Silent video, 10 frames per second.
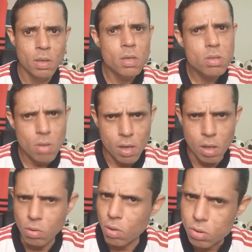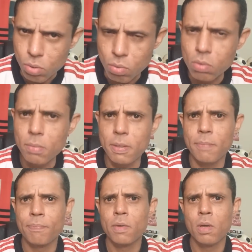Só que no nosso clube,
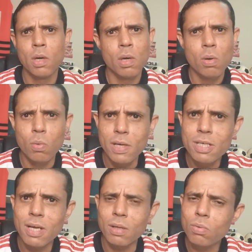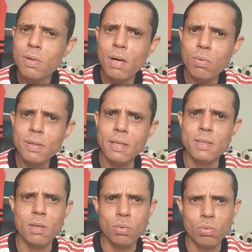o Isla nunca
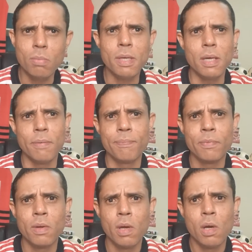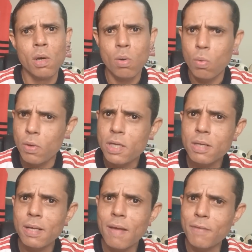aconteceu, turminha. O
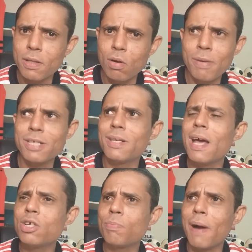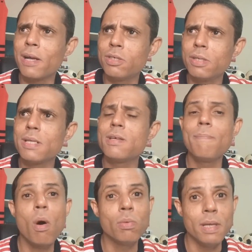Isla deve ter umas 10 partidas em
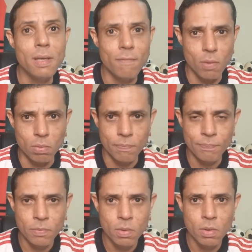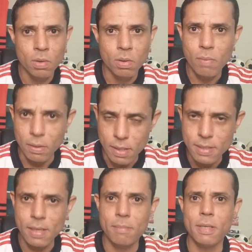bom nível com a nossa
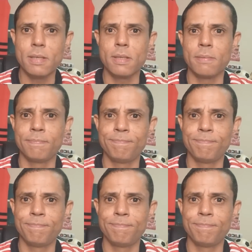camisa.